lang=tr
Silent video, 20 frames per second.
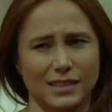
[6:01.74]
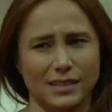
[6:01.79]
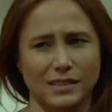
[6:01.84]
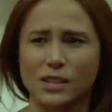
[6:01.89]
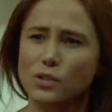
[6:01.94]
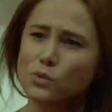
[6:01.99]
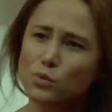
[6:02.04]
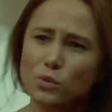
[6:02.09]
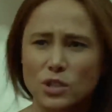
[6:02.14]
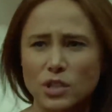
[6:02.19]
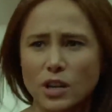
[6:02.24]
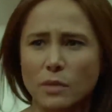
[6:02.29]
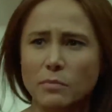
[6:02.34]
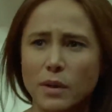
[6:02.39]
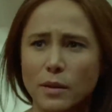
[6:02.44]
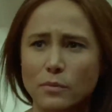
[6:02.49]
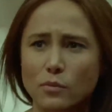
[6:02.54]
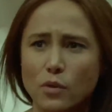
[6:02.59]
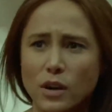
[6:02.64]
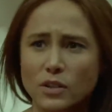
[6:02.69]
Nasıl uyuyacağım
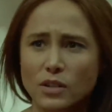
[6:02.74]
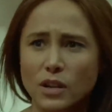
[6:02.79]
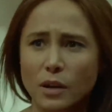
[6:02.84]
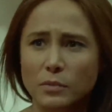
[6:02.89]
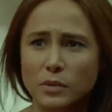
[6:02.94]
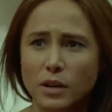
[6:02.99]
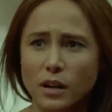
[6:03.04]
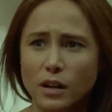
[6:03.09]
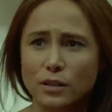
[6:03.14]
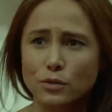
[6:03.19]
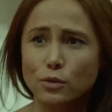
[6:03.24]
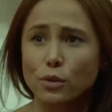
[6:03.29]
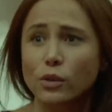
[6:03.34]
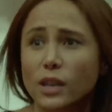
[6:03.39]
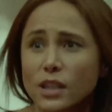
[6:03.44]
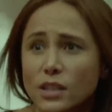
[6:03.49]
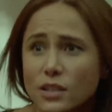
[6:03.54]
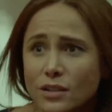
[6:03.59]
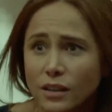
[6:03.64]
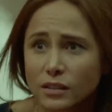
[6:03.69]
ben bu akşam ya? Çok
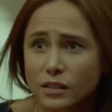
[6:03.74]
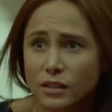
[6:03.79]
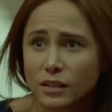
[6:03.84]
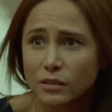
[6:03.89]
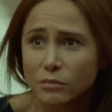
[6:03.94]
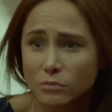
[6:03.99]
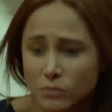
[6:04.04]
heyecanlıyım.